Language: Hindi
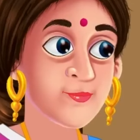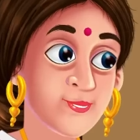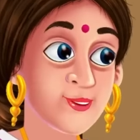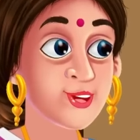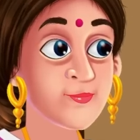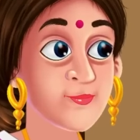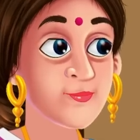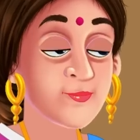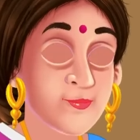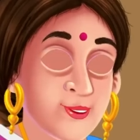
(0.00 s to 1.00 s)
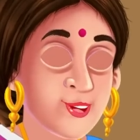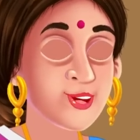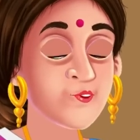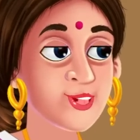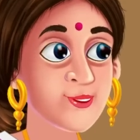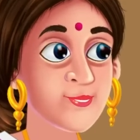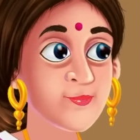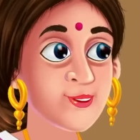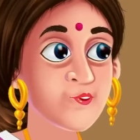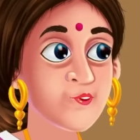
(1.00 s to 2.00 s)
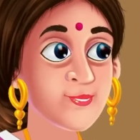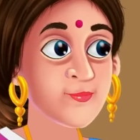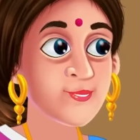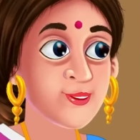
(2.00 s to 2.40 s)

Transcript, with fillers: कौन बुढ़िया किसके बात कर रहे हो